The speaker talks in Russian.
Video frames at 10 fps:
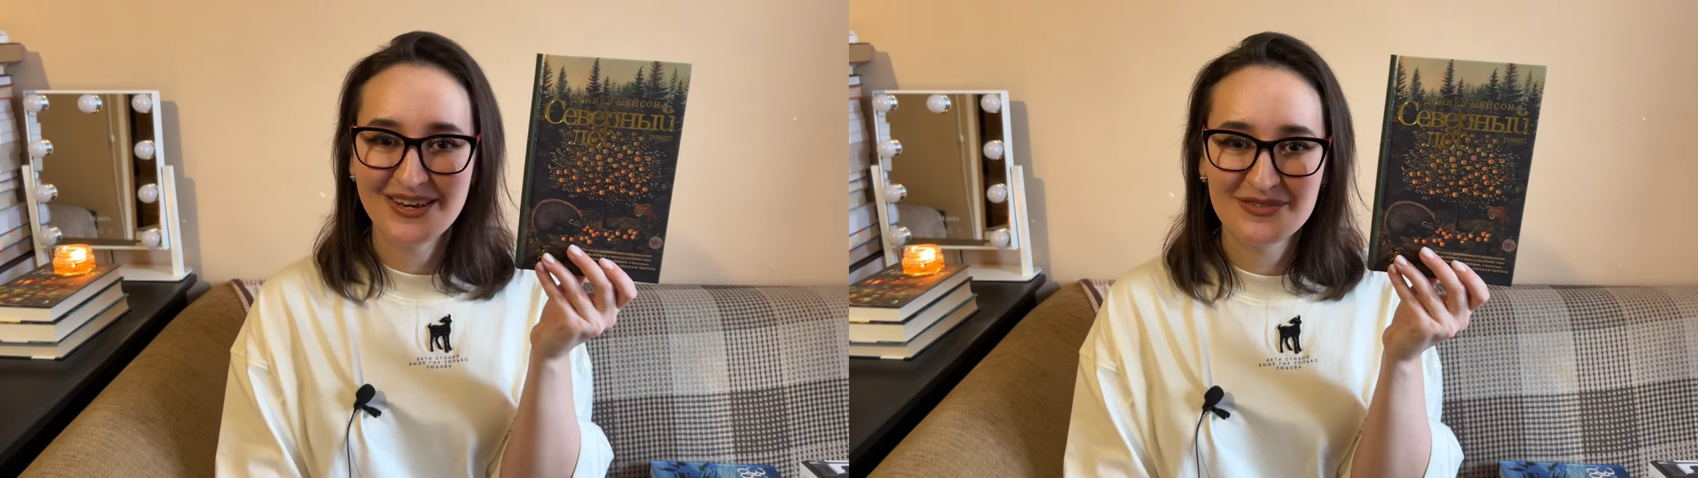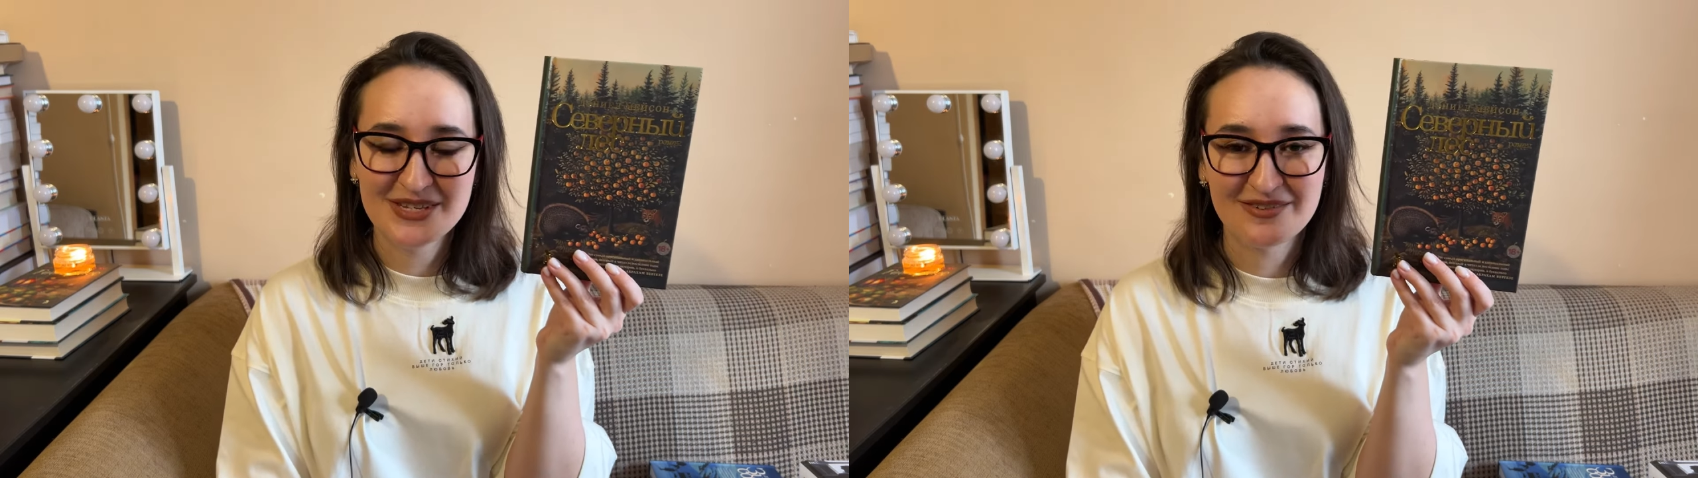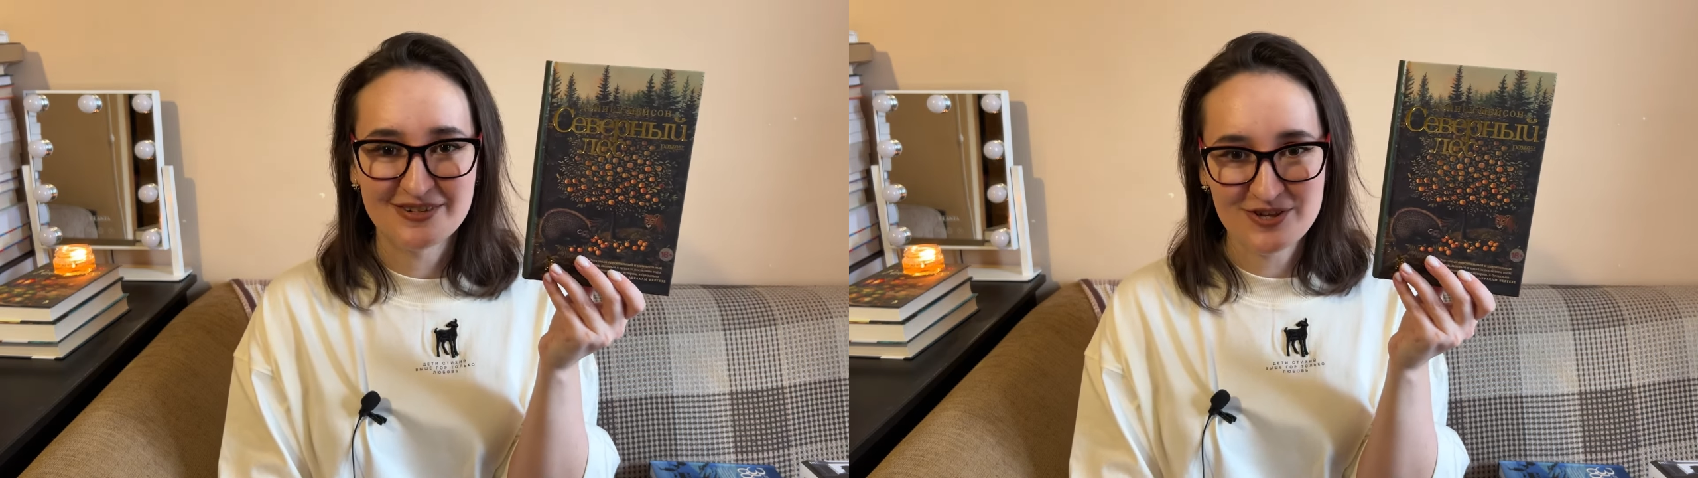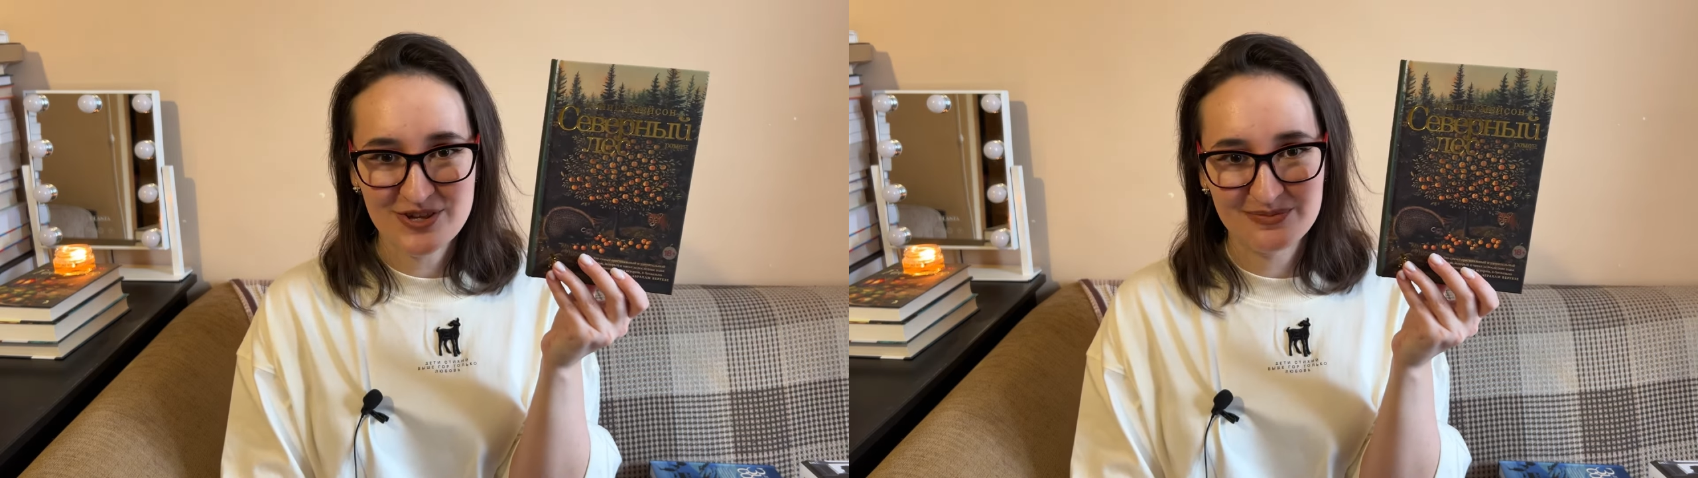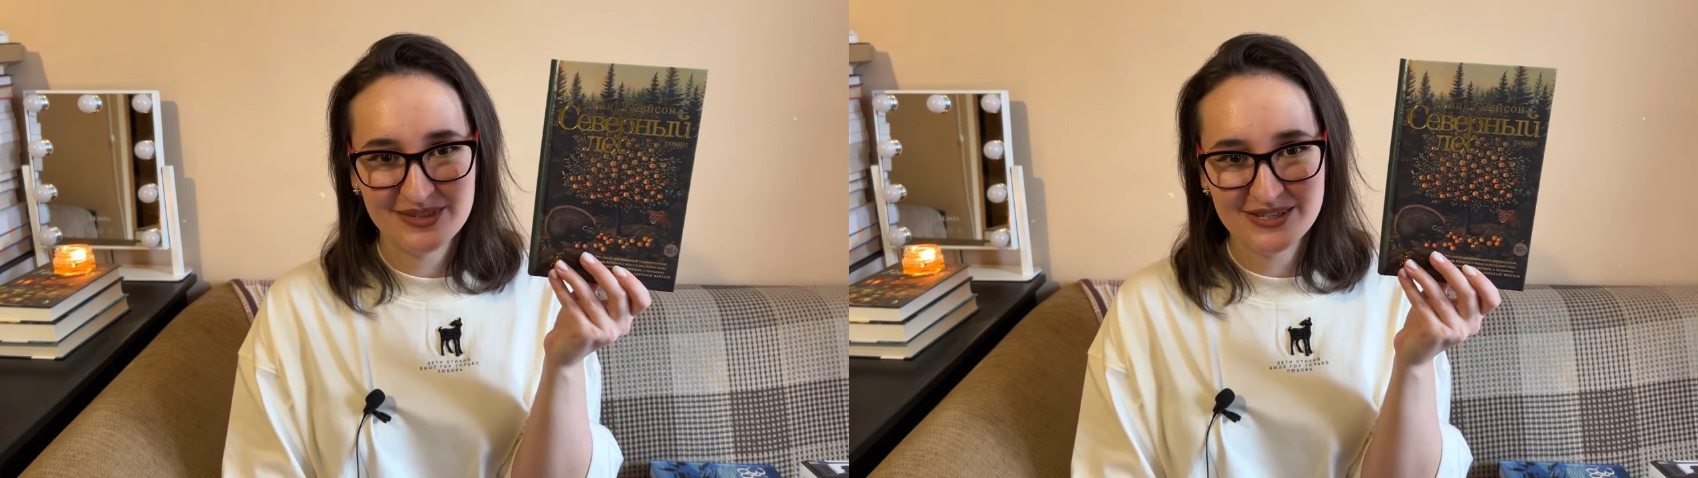вся
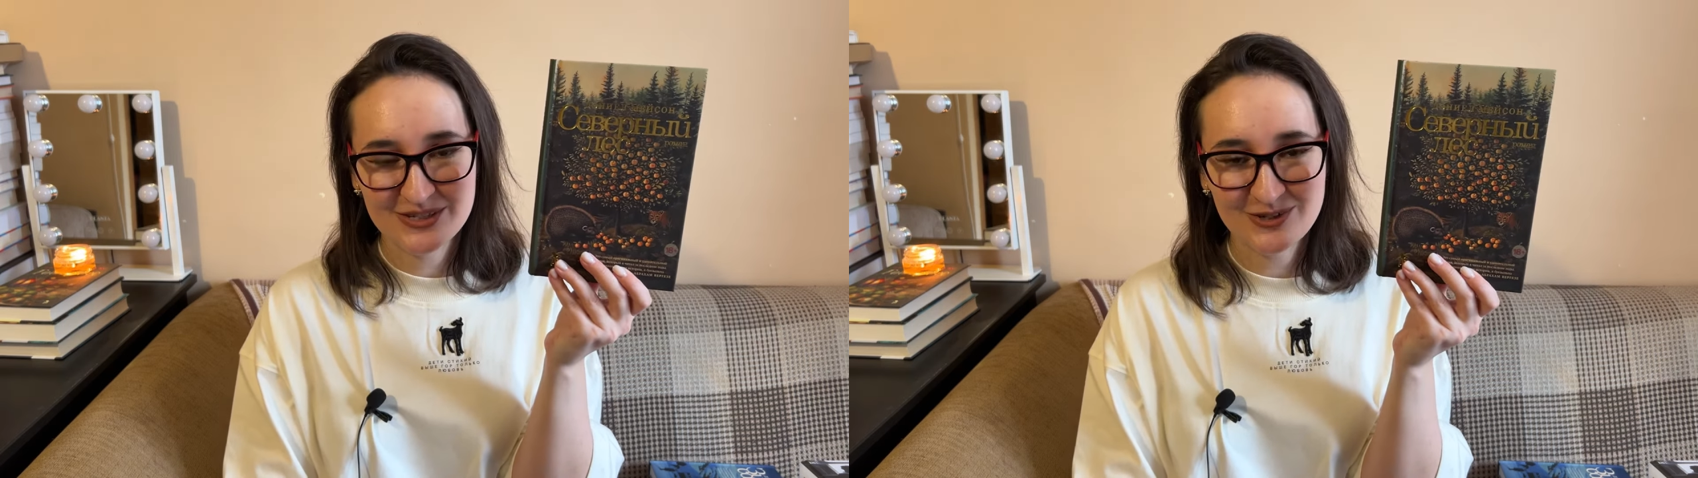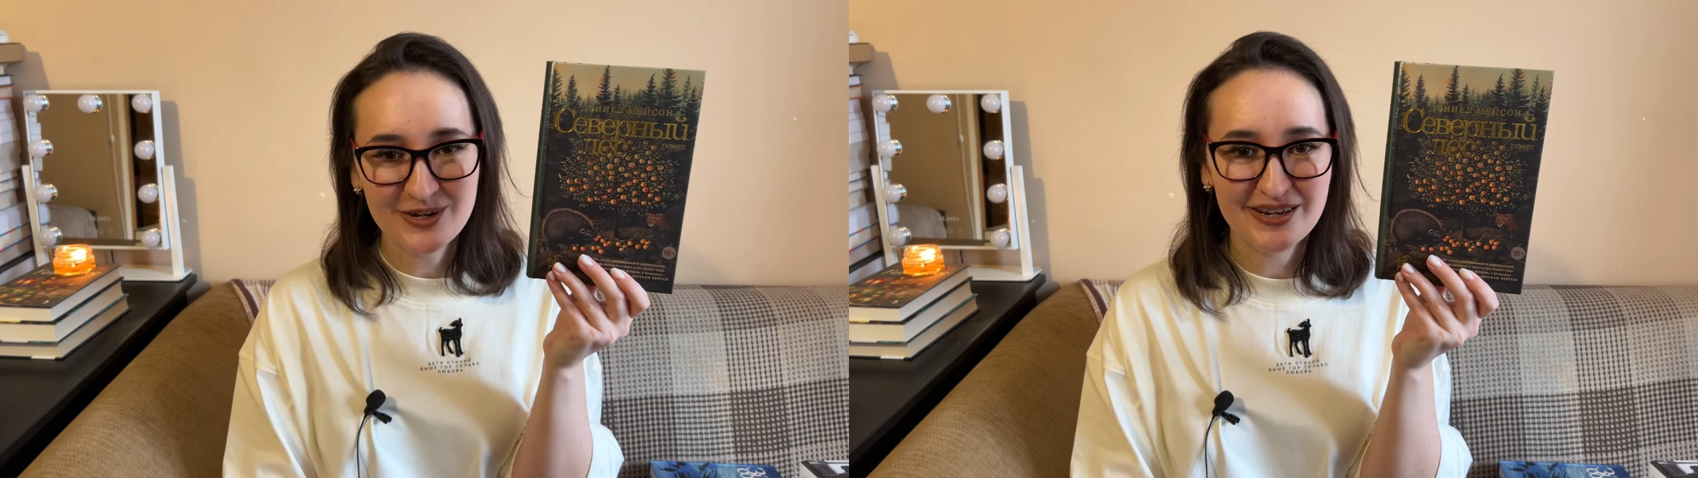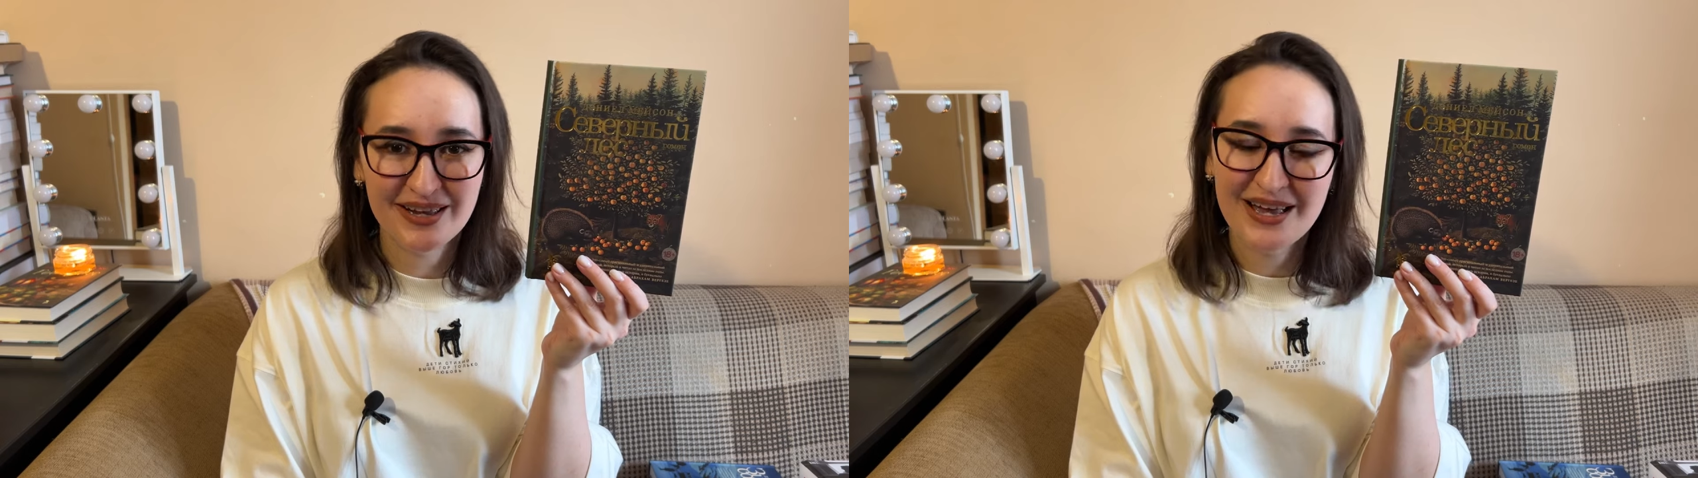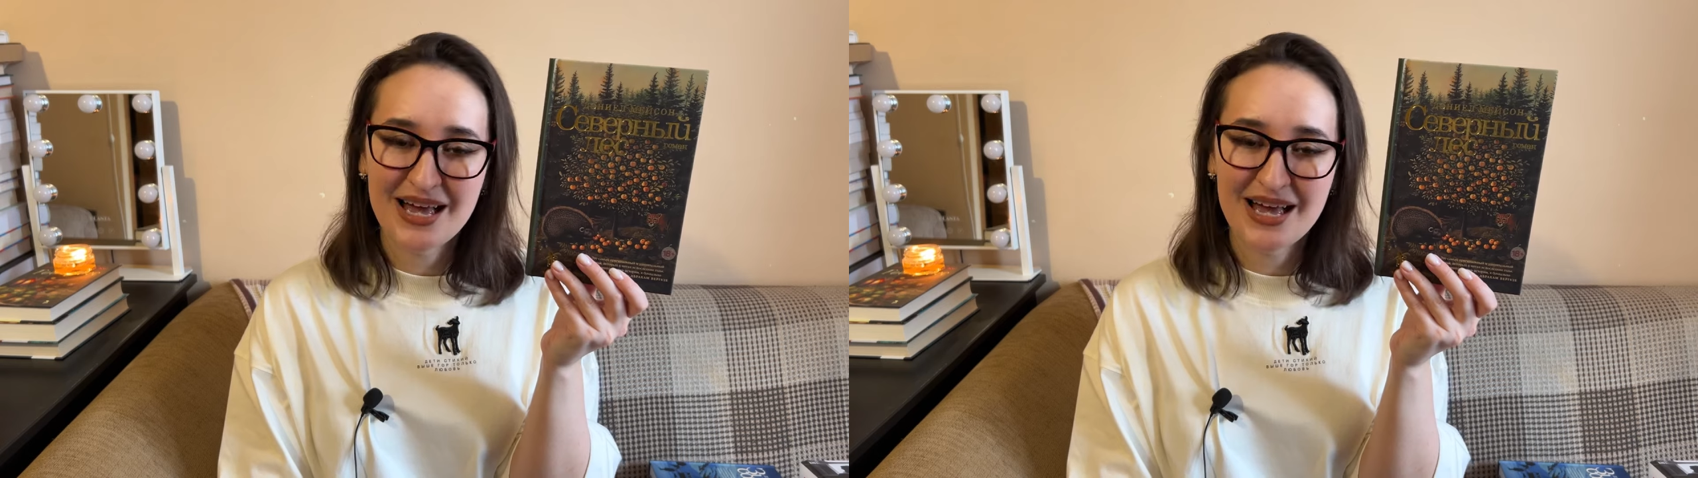врачебная история,